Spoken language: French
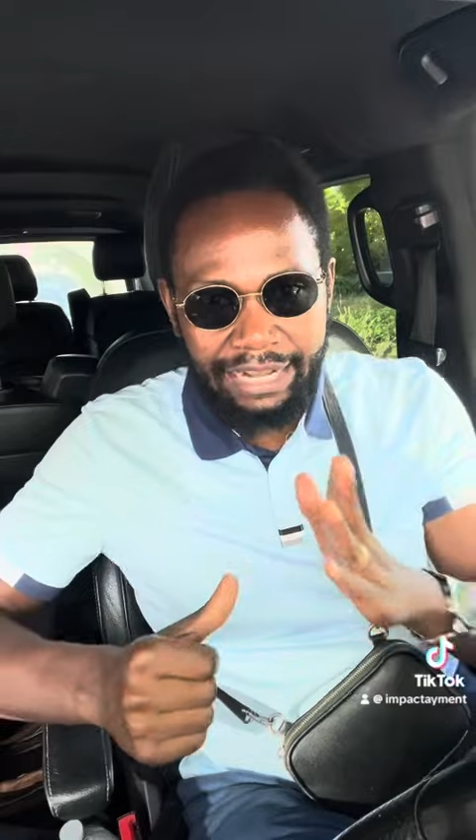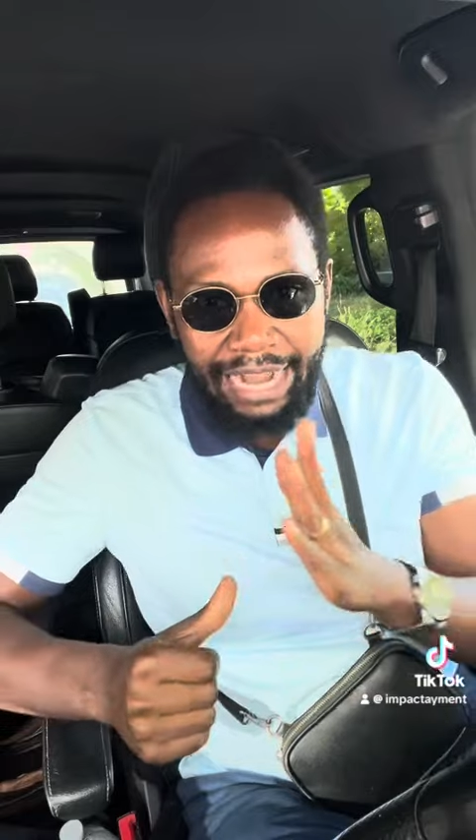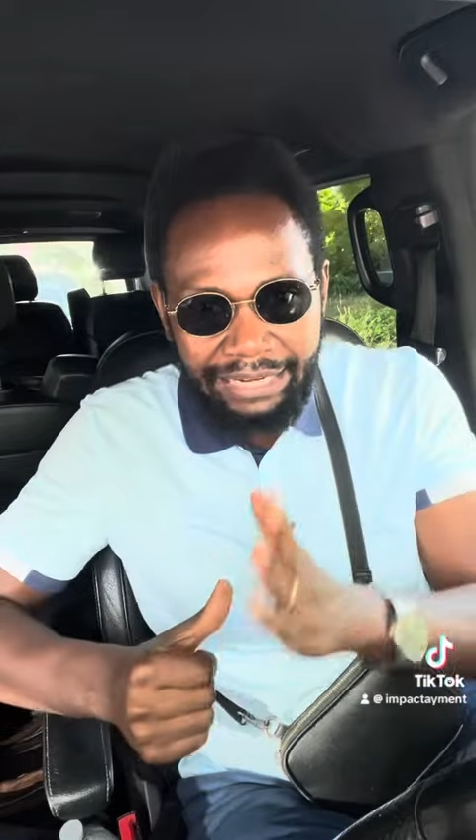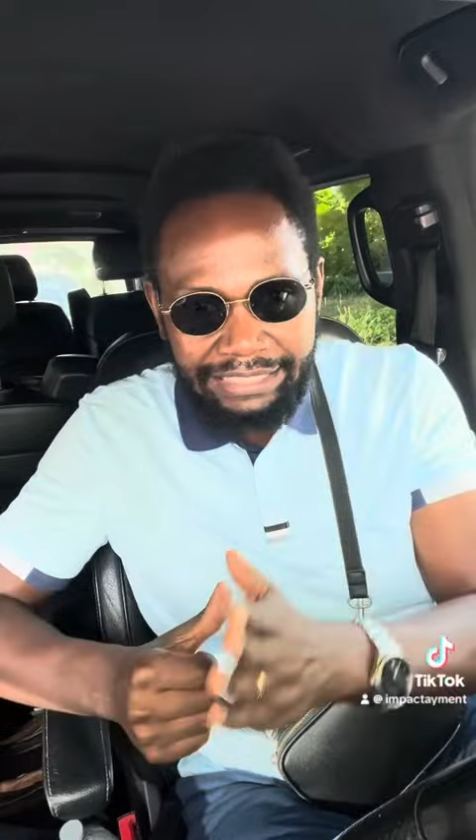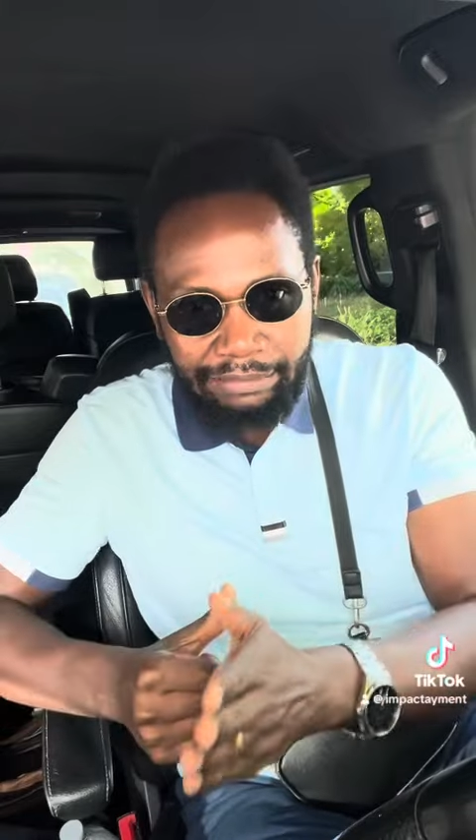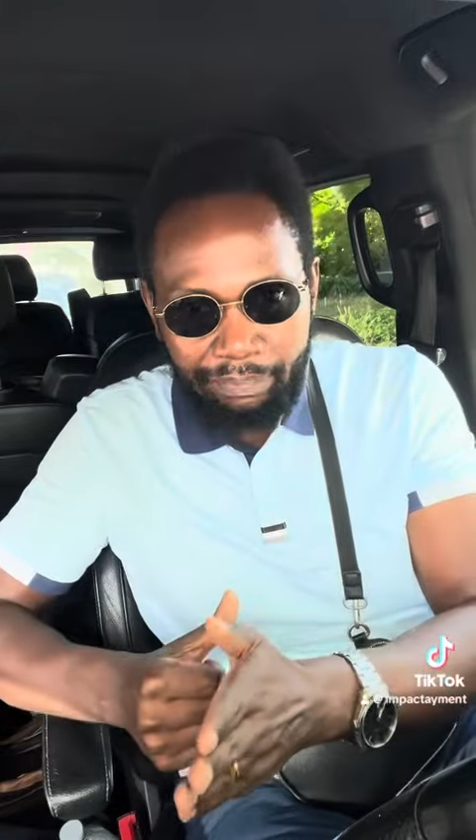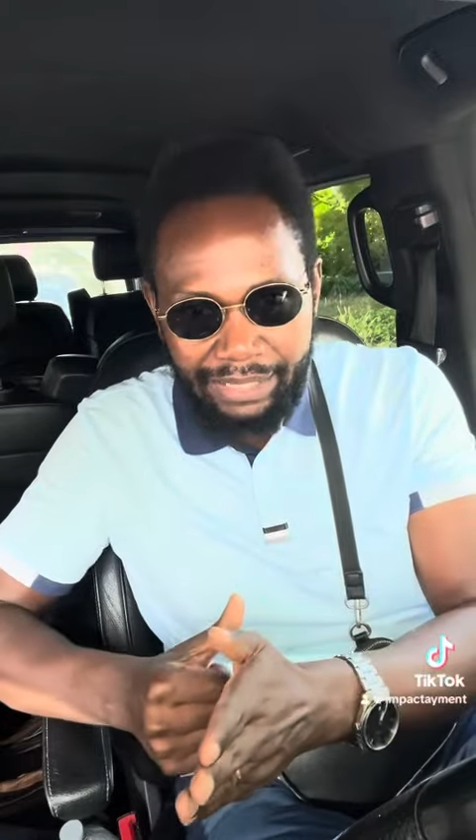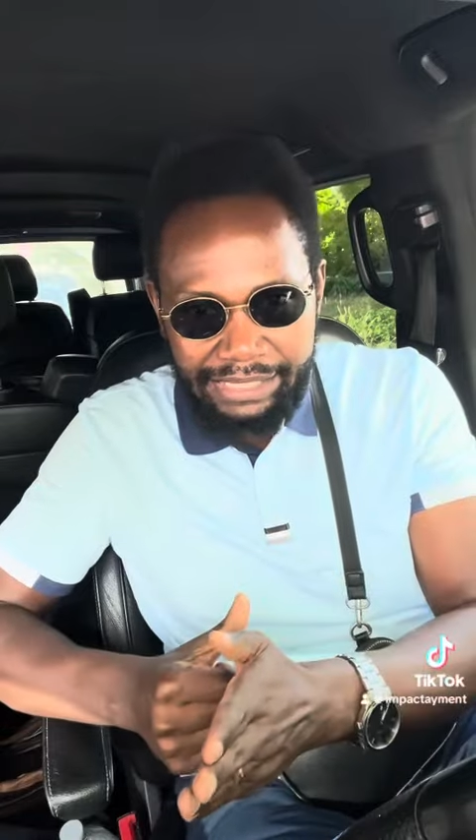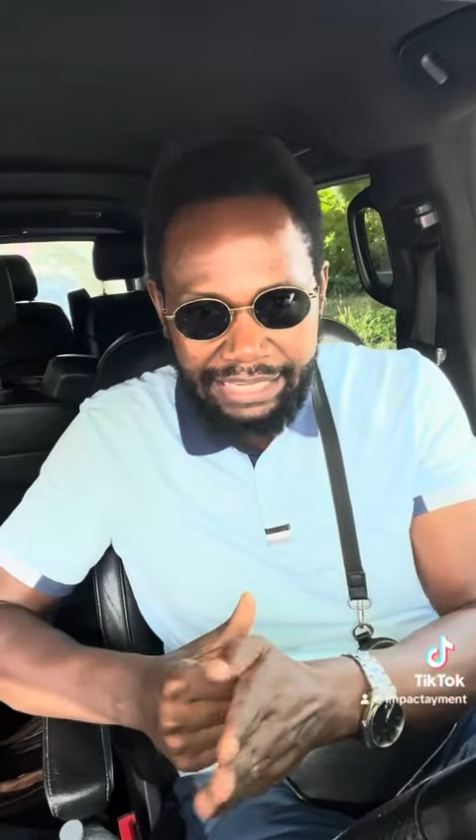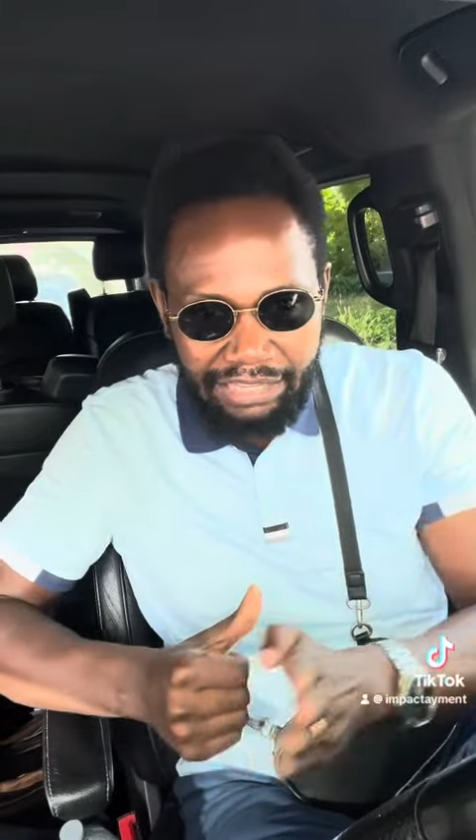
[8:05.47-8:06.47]
garder cette
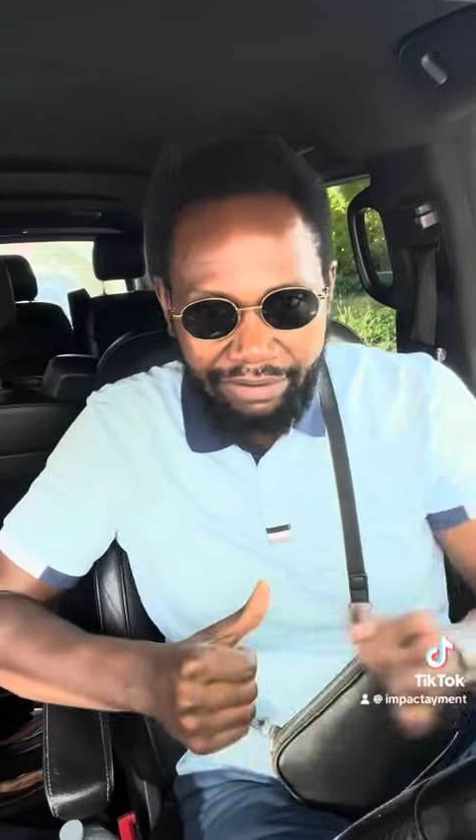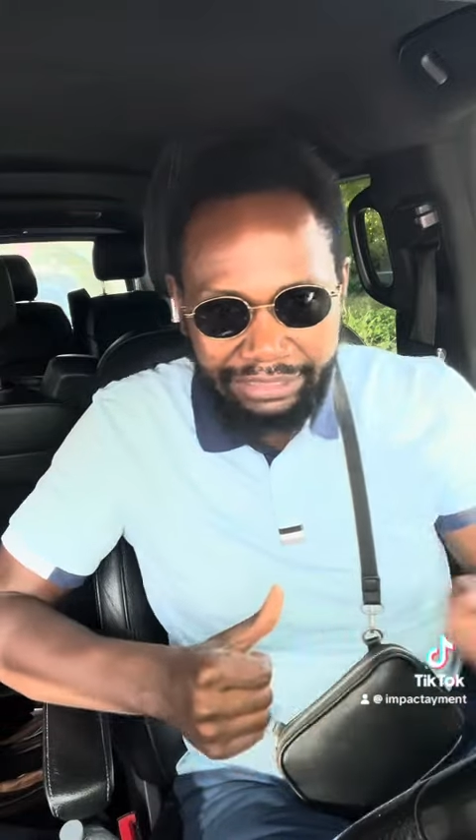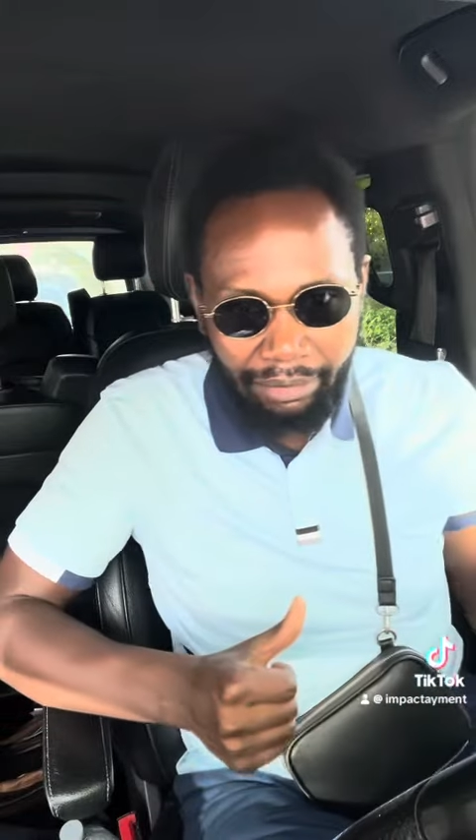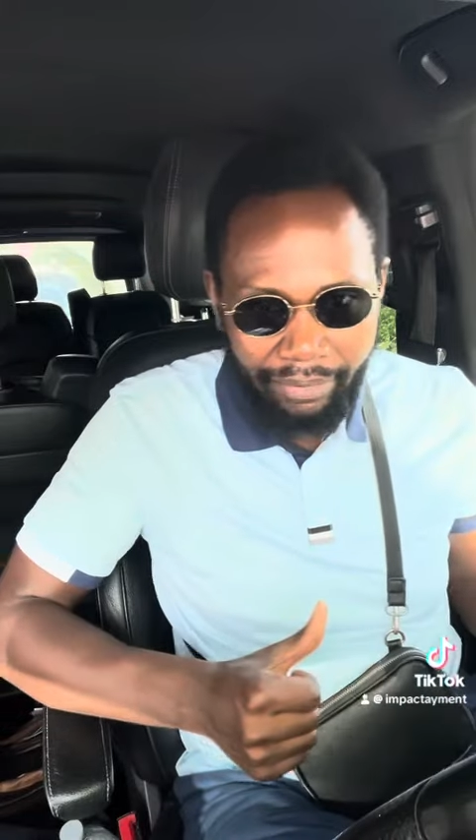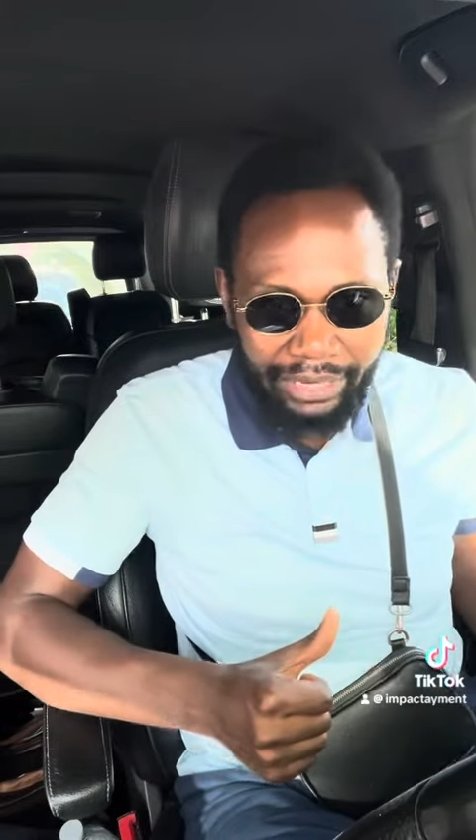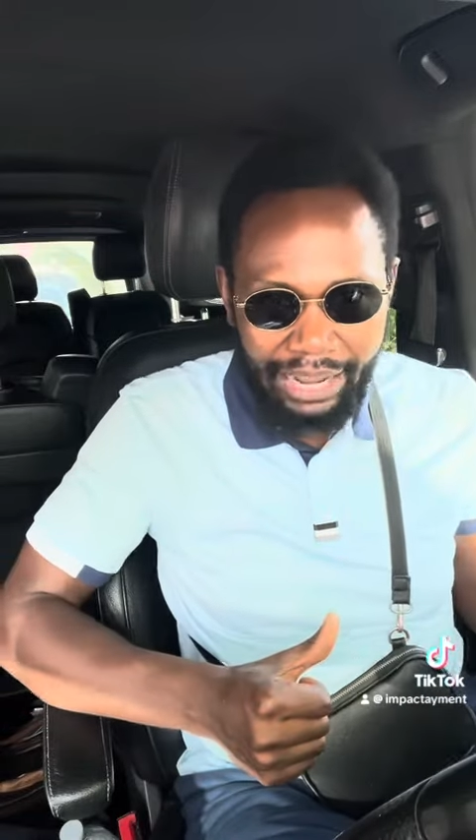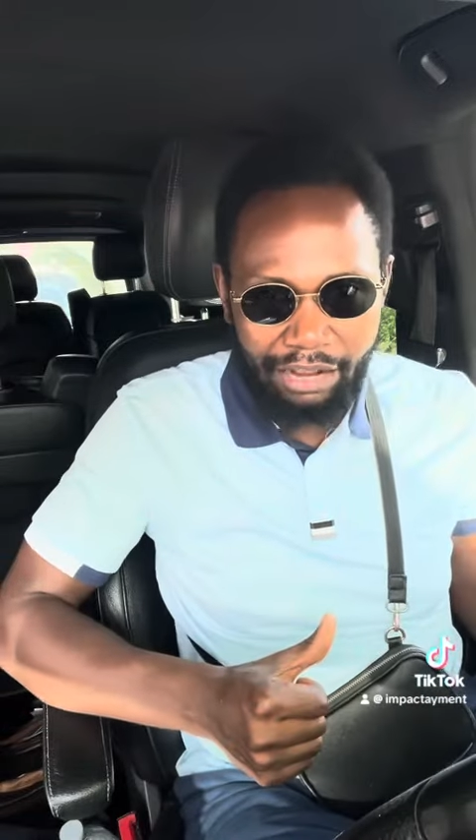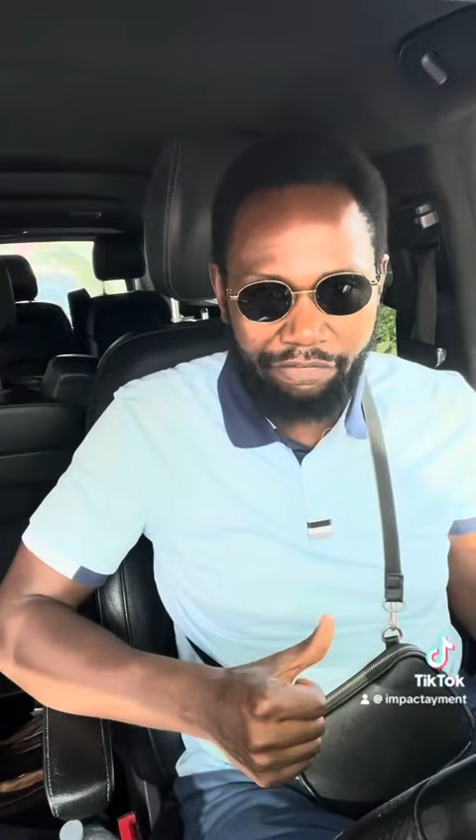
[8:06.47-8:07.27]
pensée qui va t'amener à la